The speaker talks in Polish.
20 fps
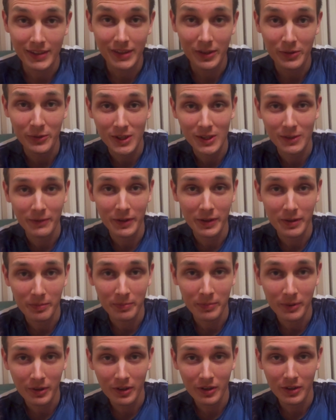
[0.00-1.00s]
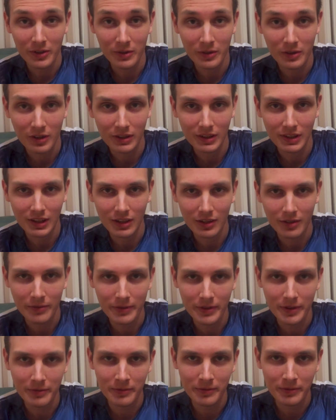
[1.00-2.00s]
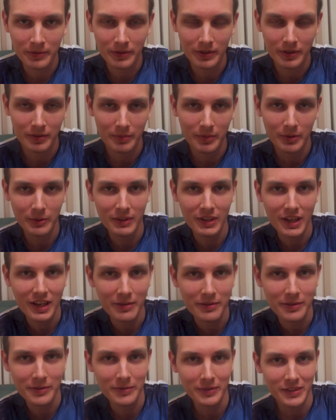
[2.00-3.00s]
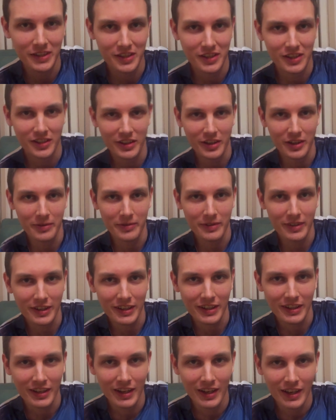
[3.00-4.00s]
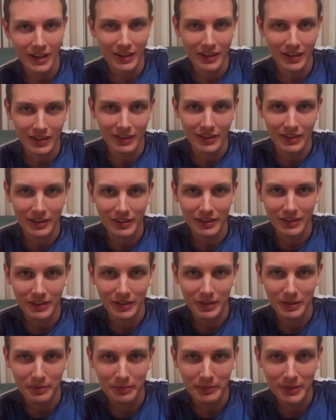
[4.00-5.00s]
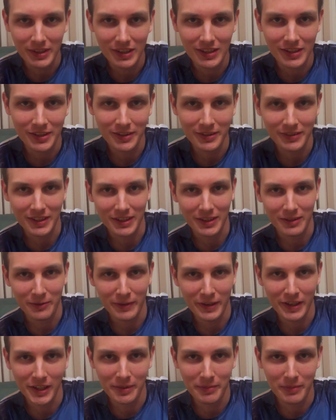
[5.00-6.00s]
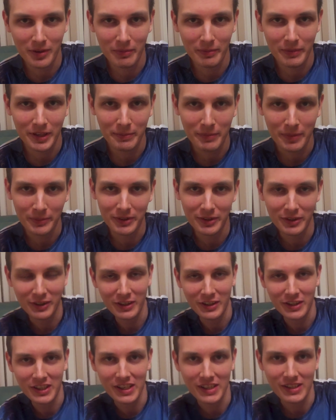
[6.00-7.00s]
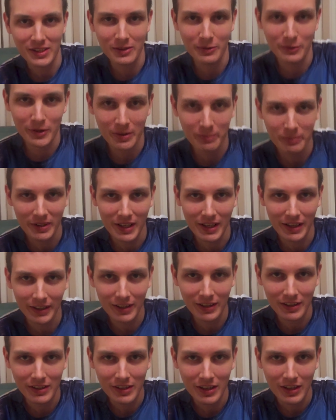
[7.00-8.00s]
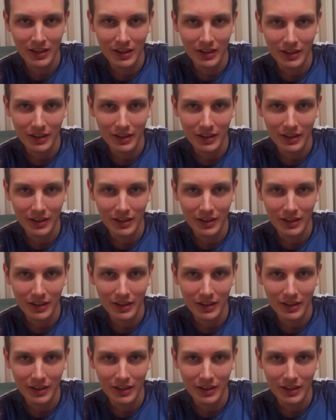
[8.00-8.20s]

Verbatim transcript: Został już w swoim pokoju hotelowym w Mołdawii, w Kiszyniowie. E, I myślę, że to taki fajny moment, mam trochę czasu, żeby nagrać